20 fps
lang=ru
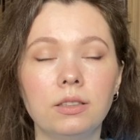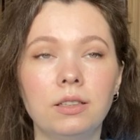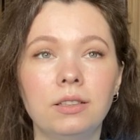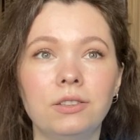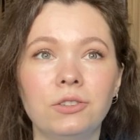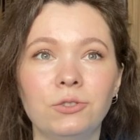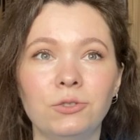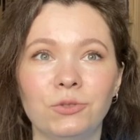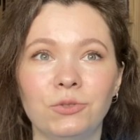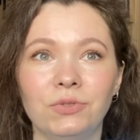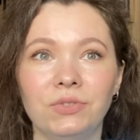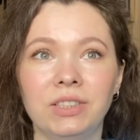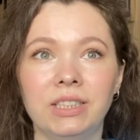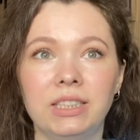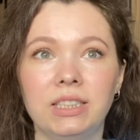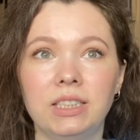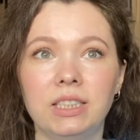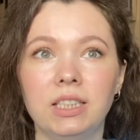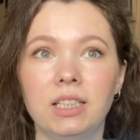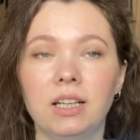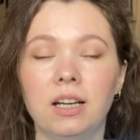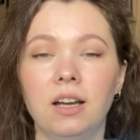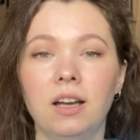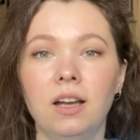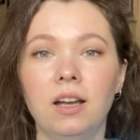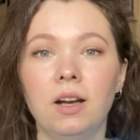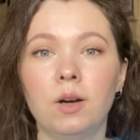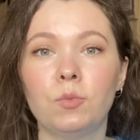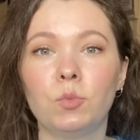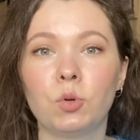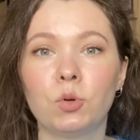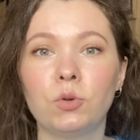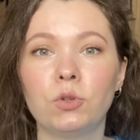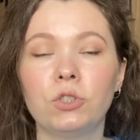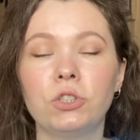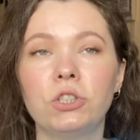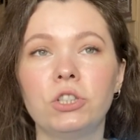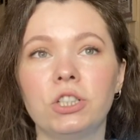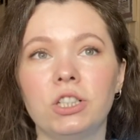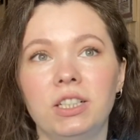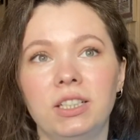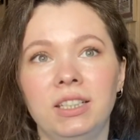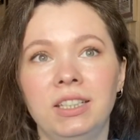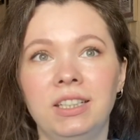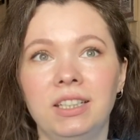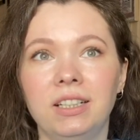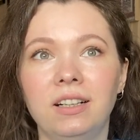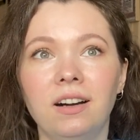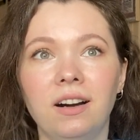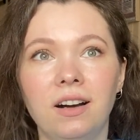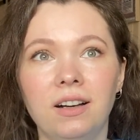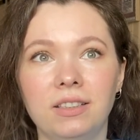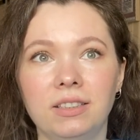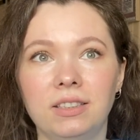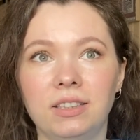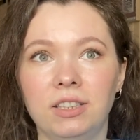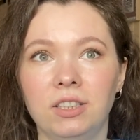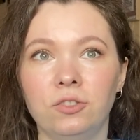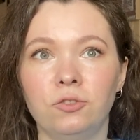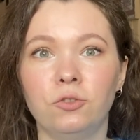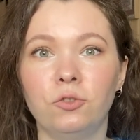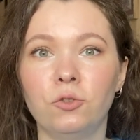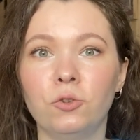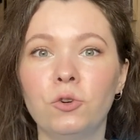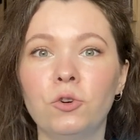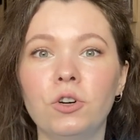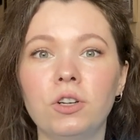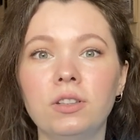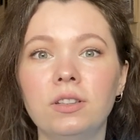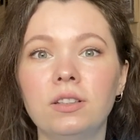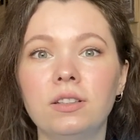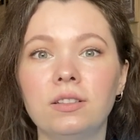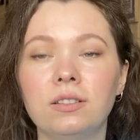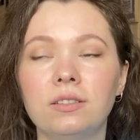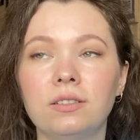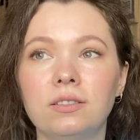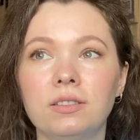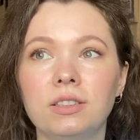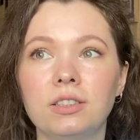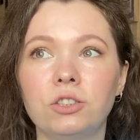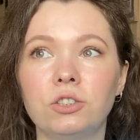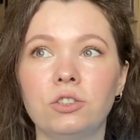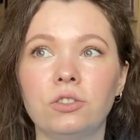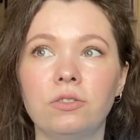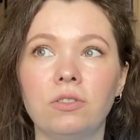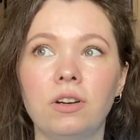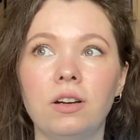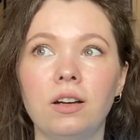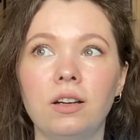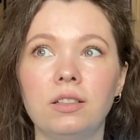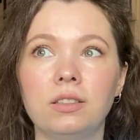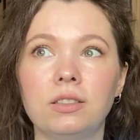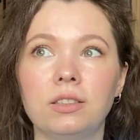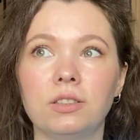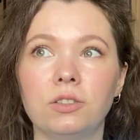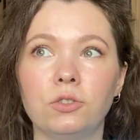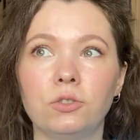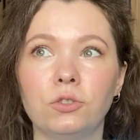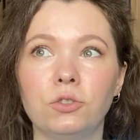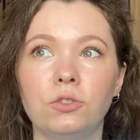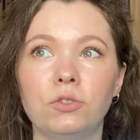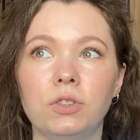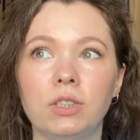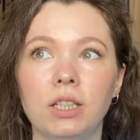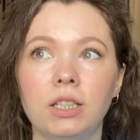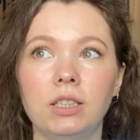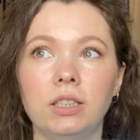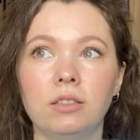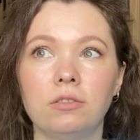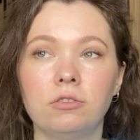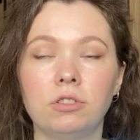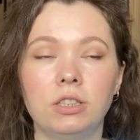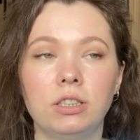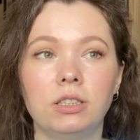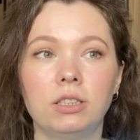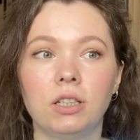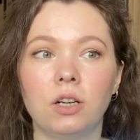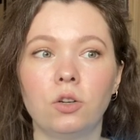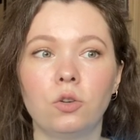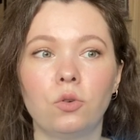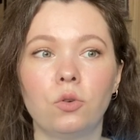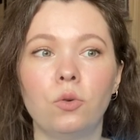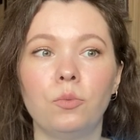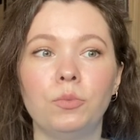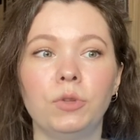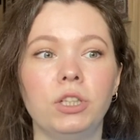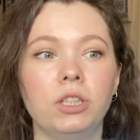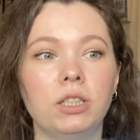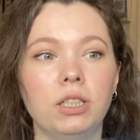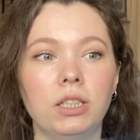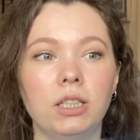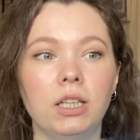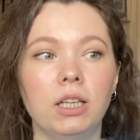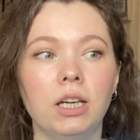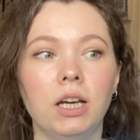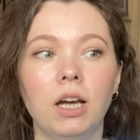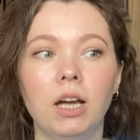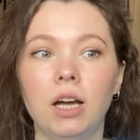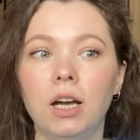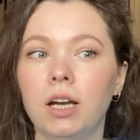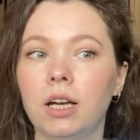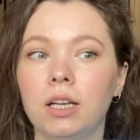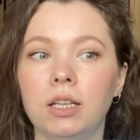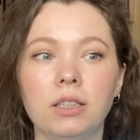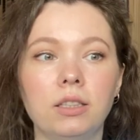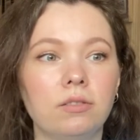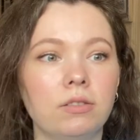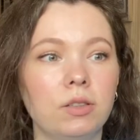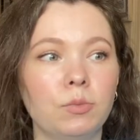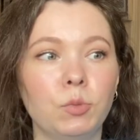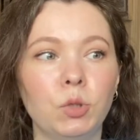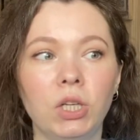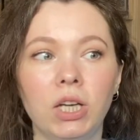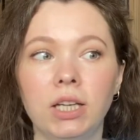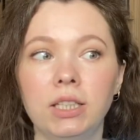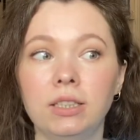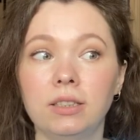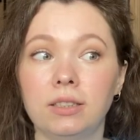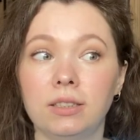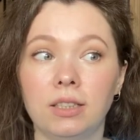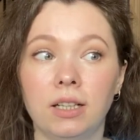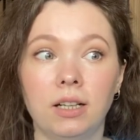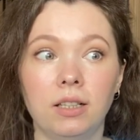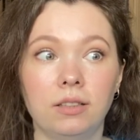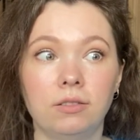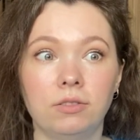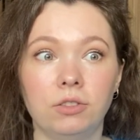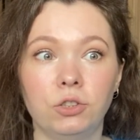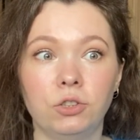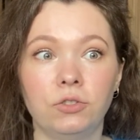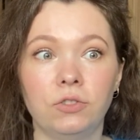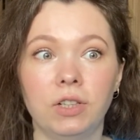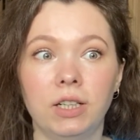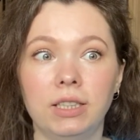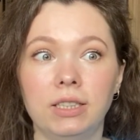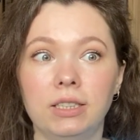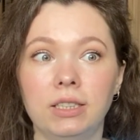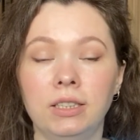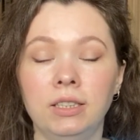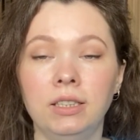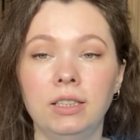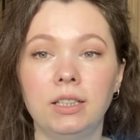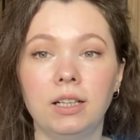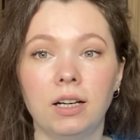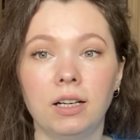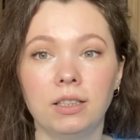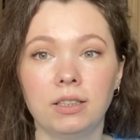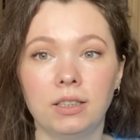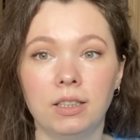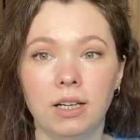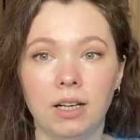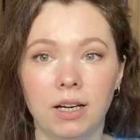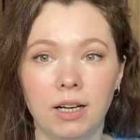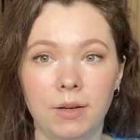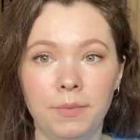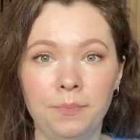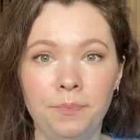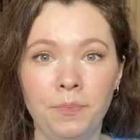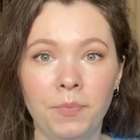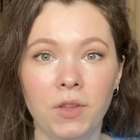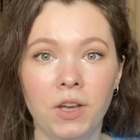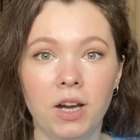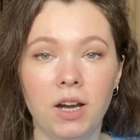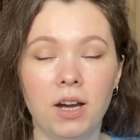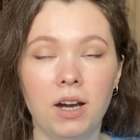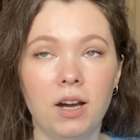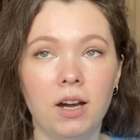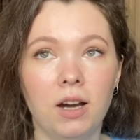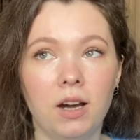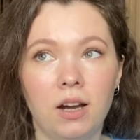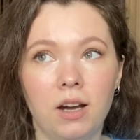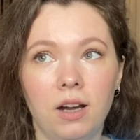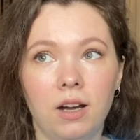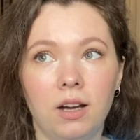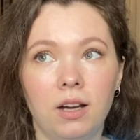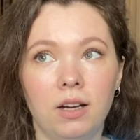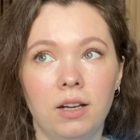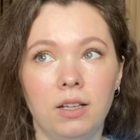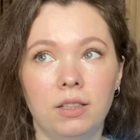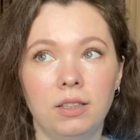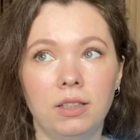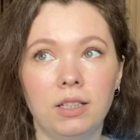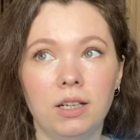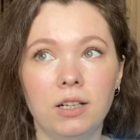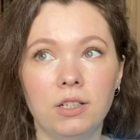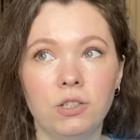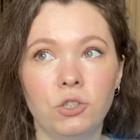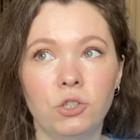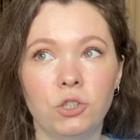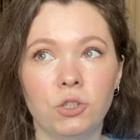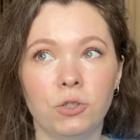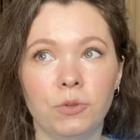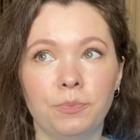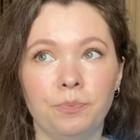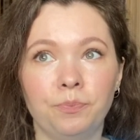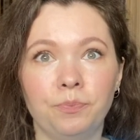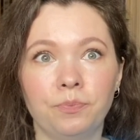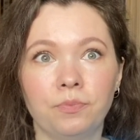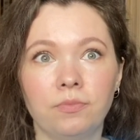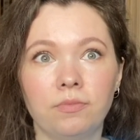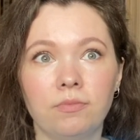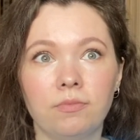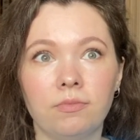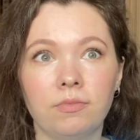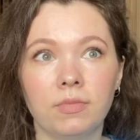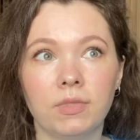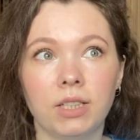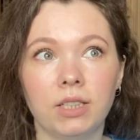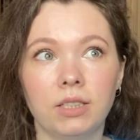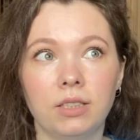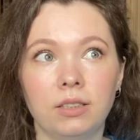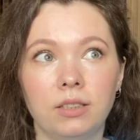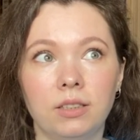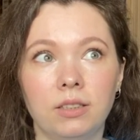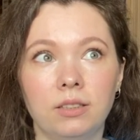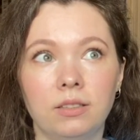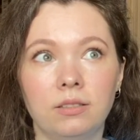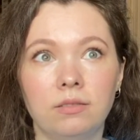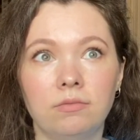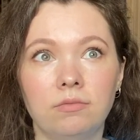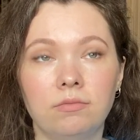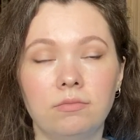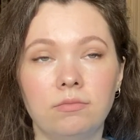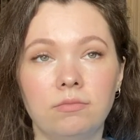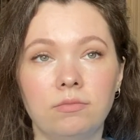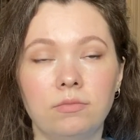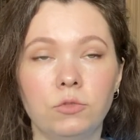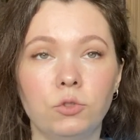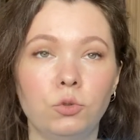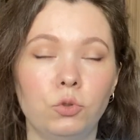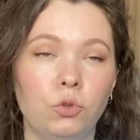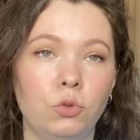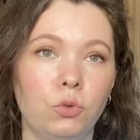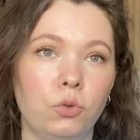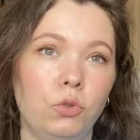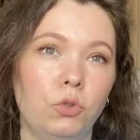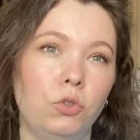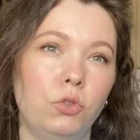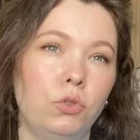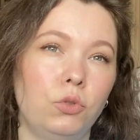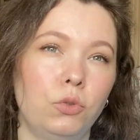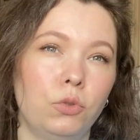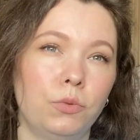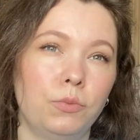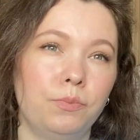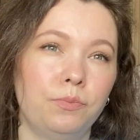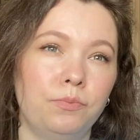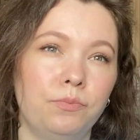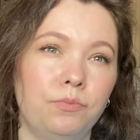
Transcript: ну, где просто гигантский фон зашивается, то есть всякие вот эти огромные такие. Этого бы я не стала вышивать никогда. Также ну что еще?